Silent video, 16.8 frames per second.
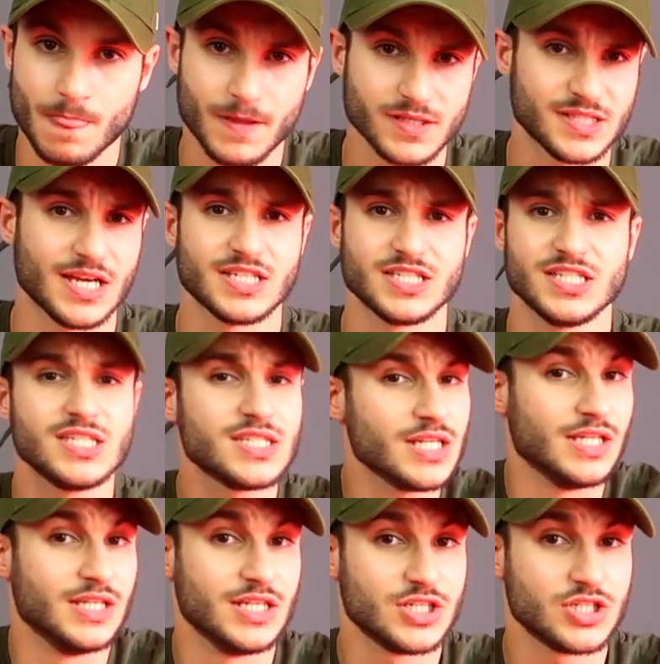Ça existe
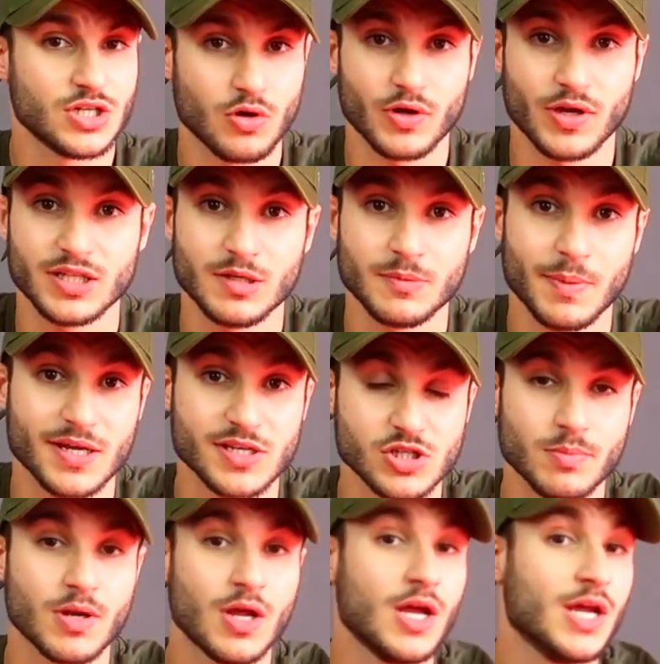déjà. Regardez par
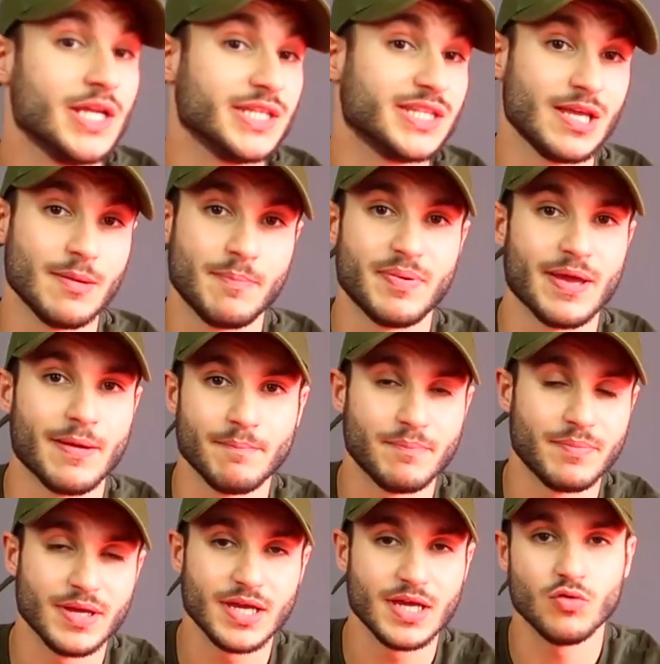exemple
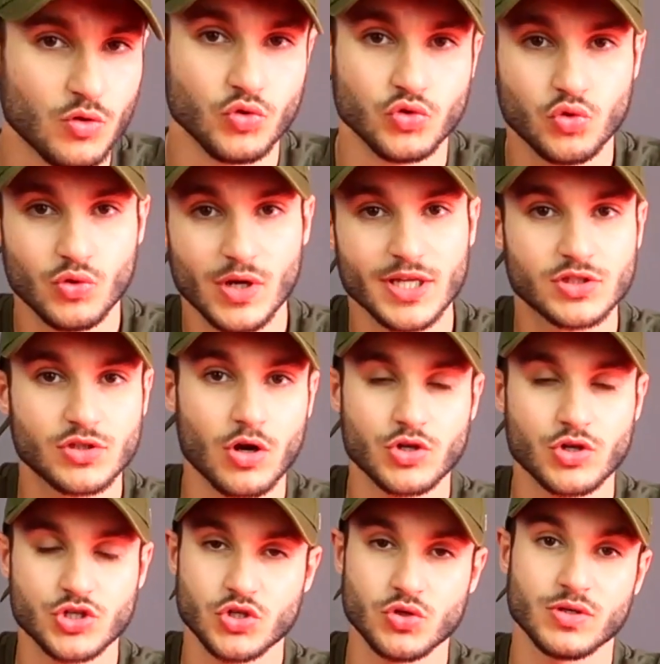TPMP ou tous les
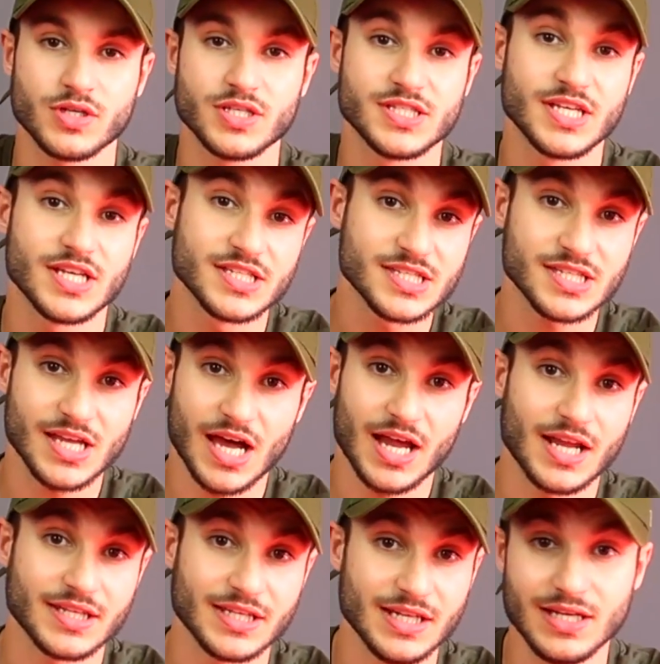talk shows qui existent
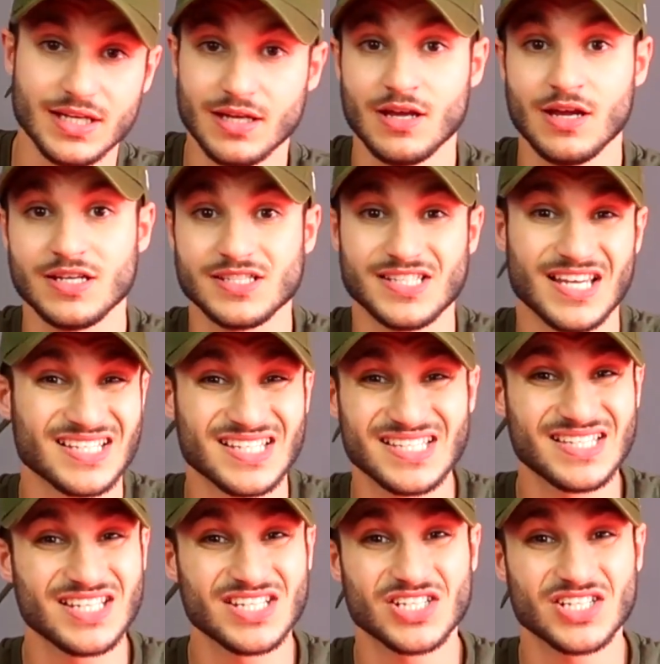à la télé, ça existe